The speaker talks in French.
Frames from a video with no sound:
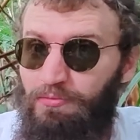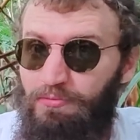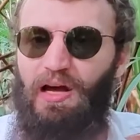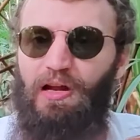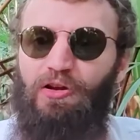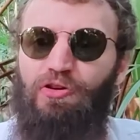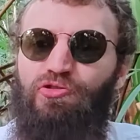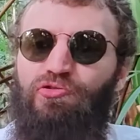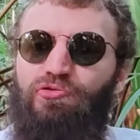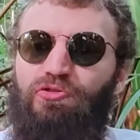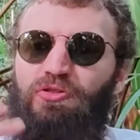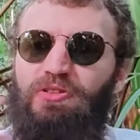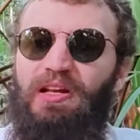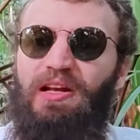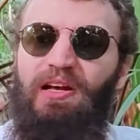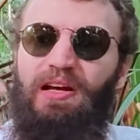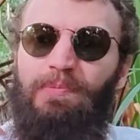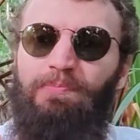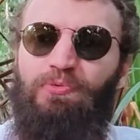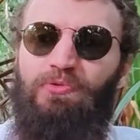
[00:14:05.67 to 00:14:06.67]
Alors je vais vous donner
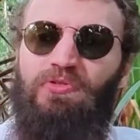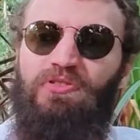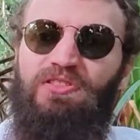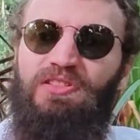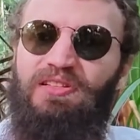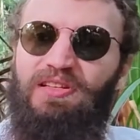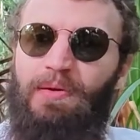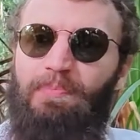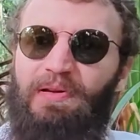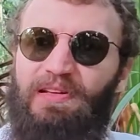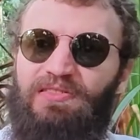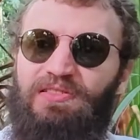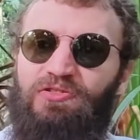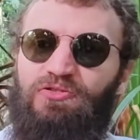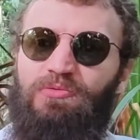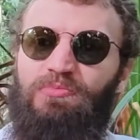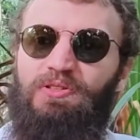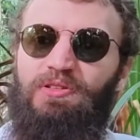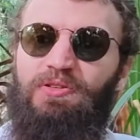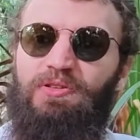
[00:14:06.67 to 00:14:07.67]
la réponse, qui est le
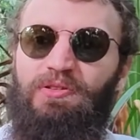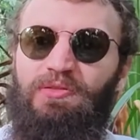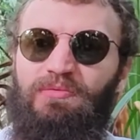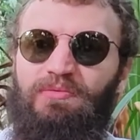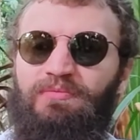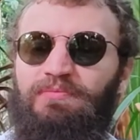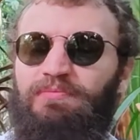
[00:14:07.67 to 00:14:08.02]
personnage au milieu